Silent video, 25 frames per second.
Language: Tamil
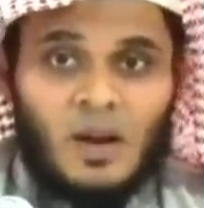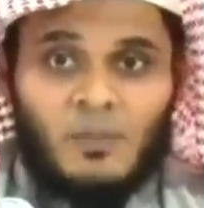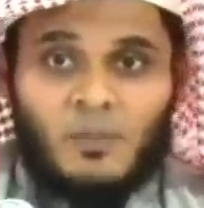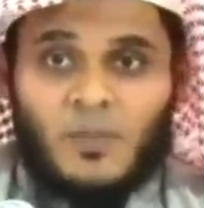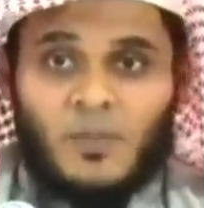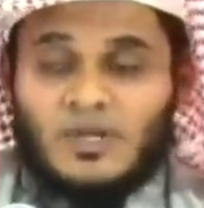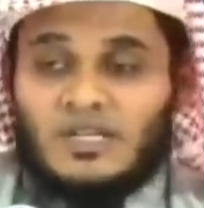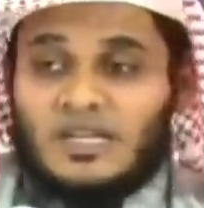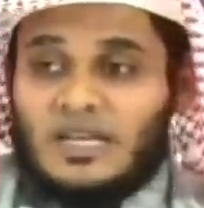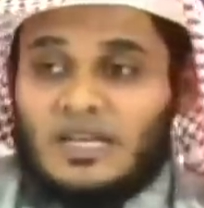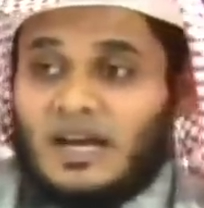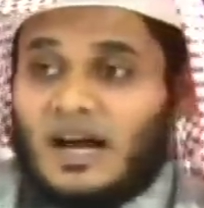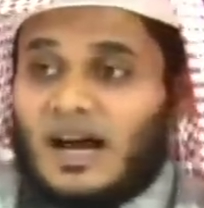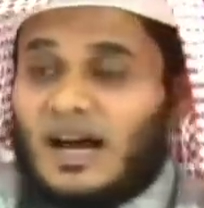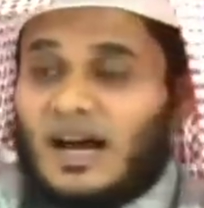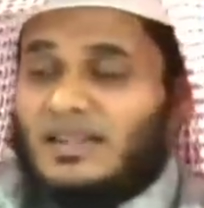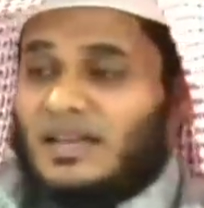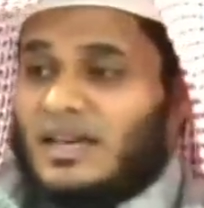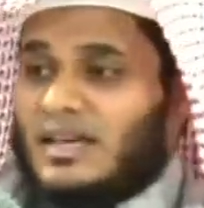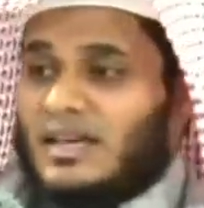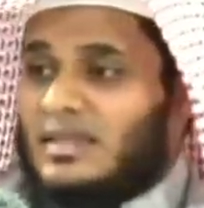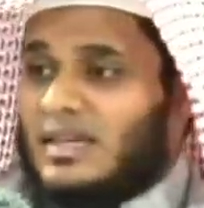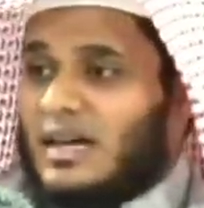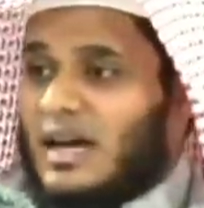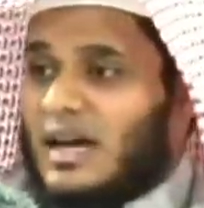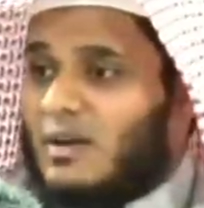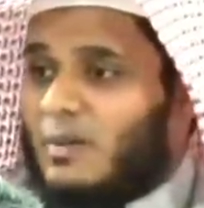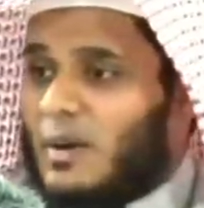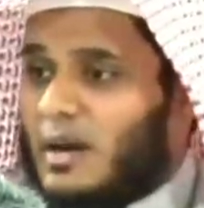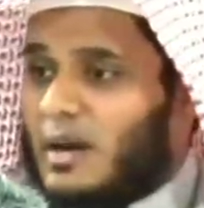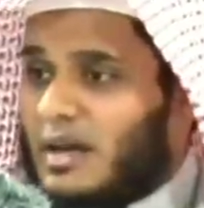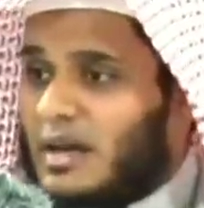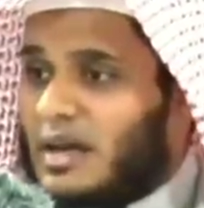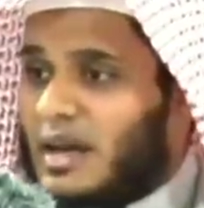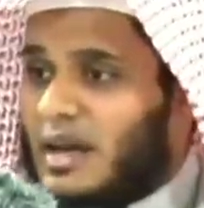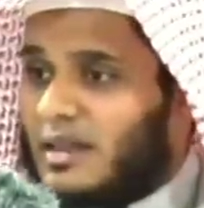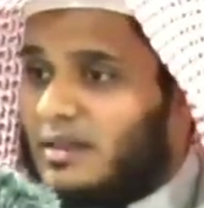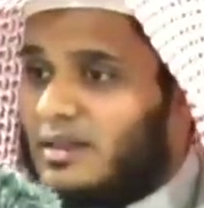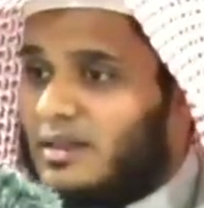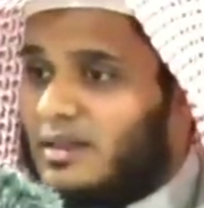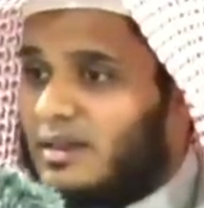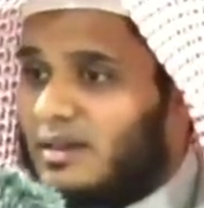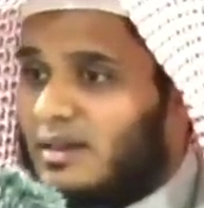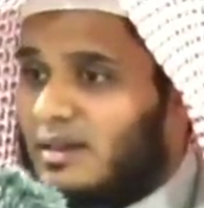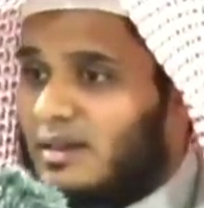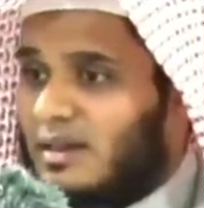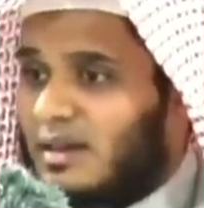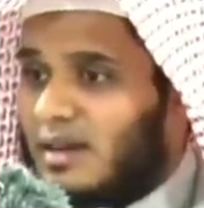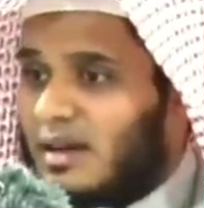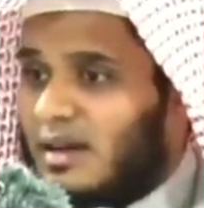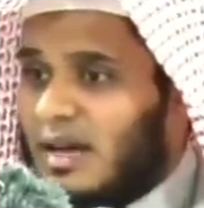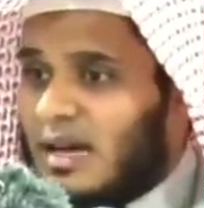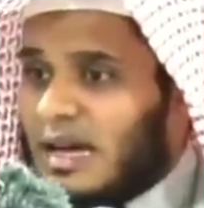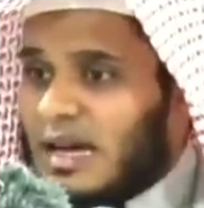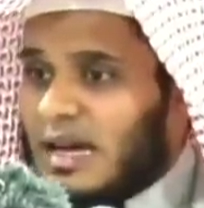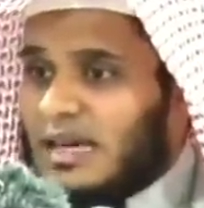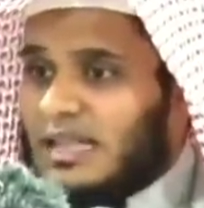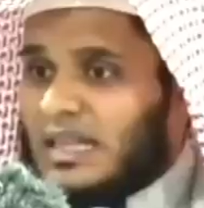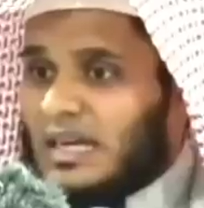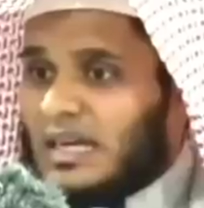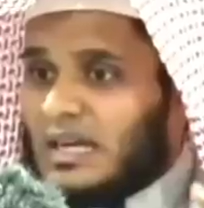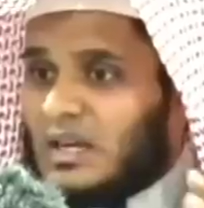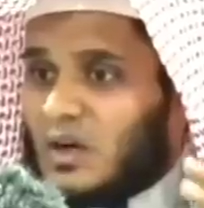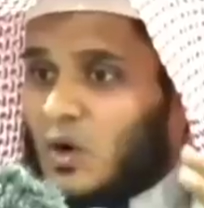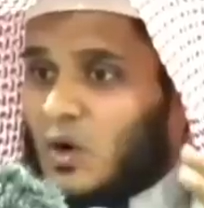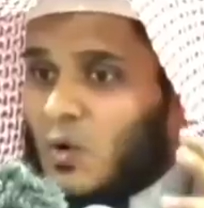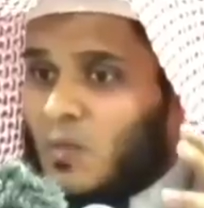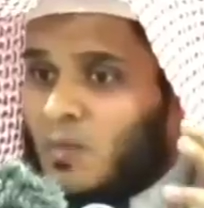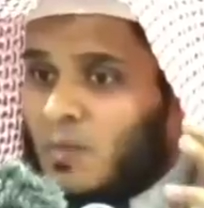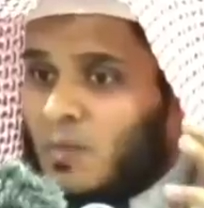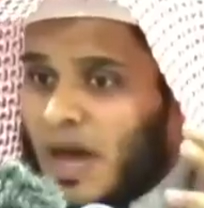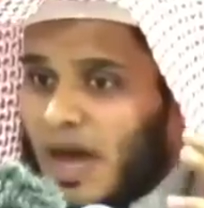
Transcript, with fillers: இப்போ சில ஹதீசுகள் வருகிறது இதற்கு